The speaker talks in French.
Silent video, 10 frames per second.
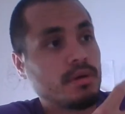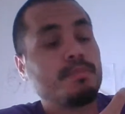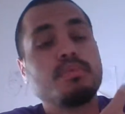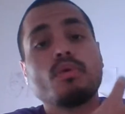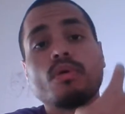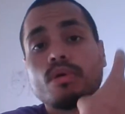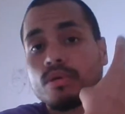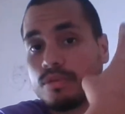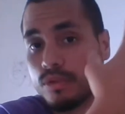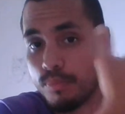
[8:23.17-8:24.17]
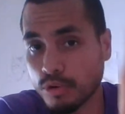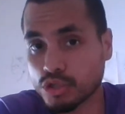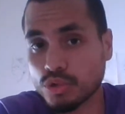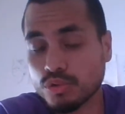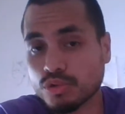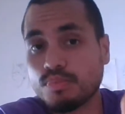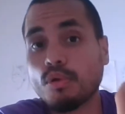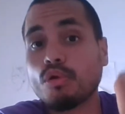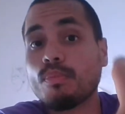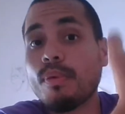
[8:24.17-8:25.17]
pour de bonnes choses, pour
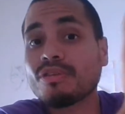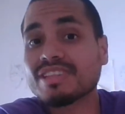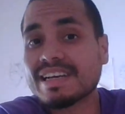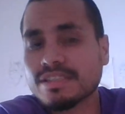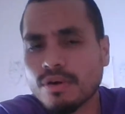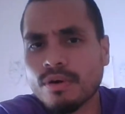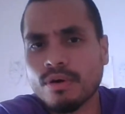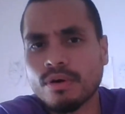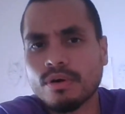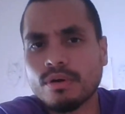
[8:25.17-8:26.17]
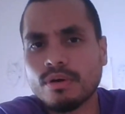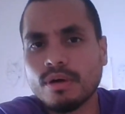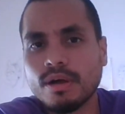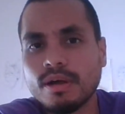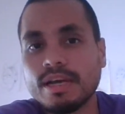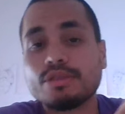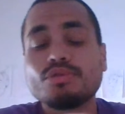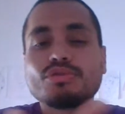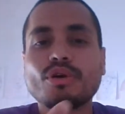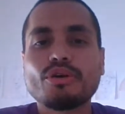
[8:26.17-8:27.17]
le bon trésor, et tout
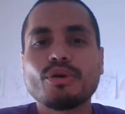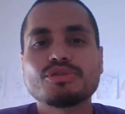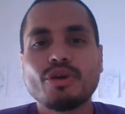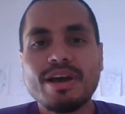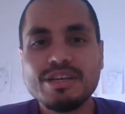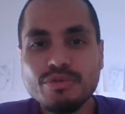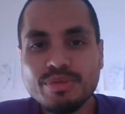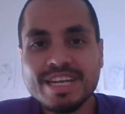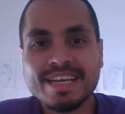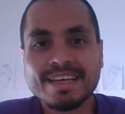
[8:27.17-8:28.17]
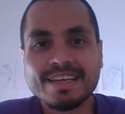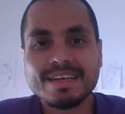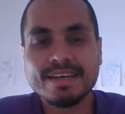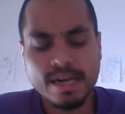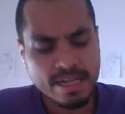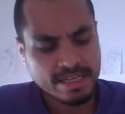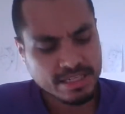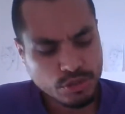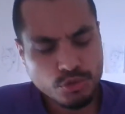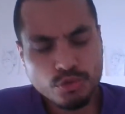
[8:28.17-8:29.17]
ton cœur sera illuminé. Si
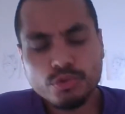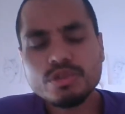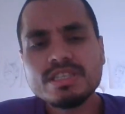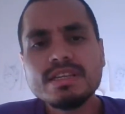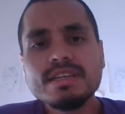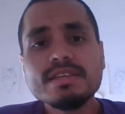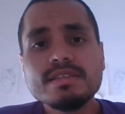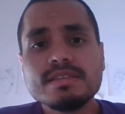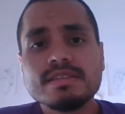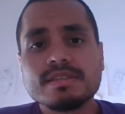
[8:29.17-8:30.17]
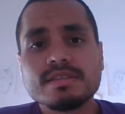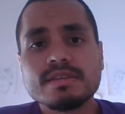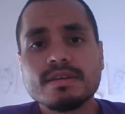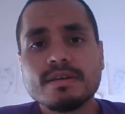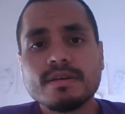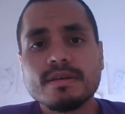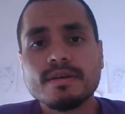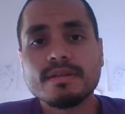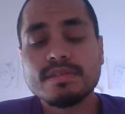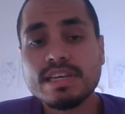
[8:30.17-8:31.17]
tu utilises
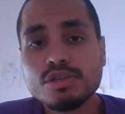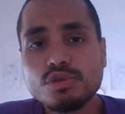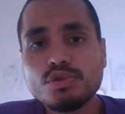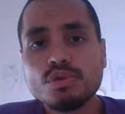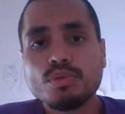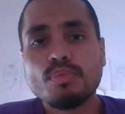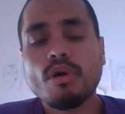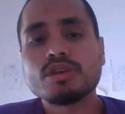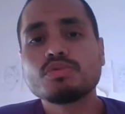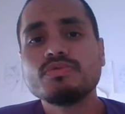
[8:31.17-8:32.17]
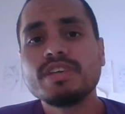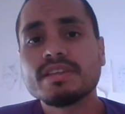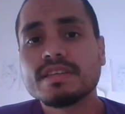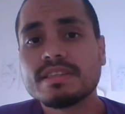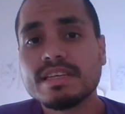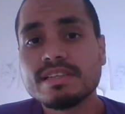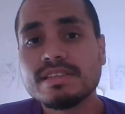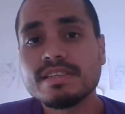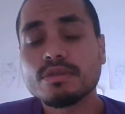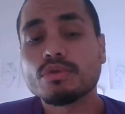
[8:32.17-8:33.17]
tes yeux pour assouvir des
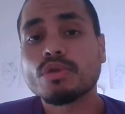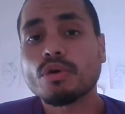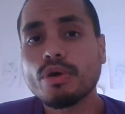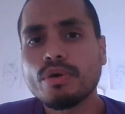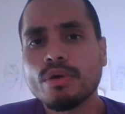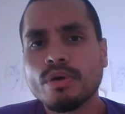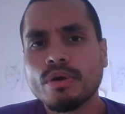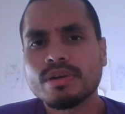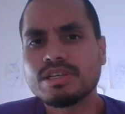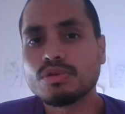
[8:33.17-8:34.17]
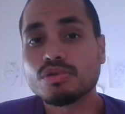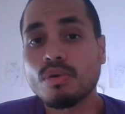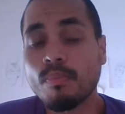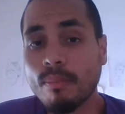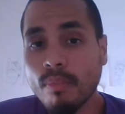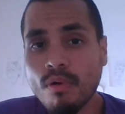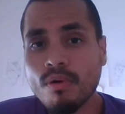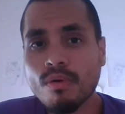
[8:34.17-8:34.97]
désirs de ton cœur qui ne sont pas bons,